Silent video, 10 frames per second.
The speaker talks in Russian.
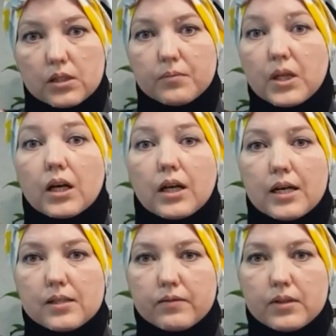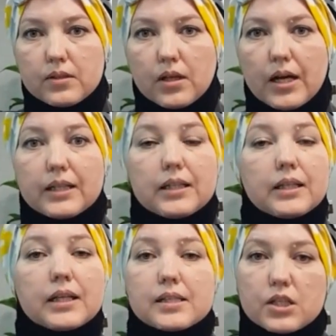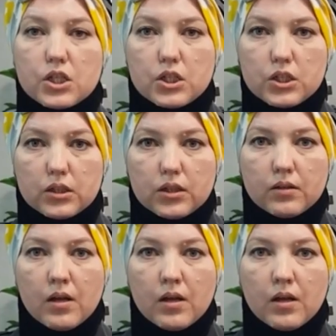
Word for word: не оказывается. Они не защищены.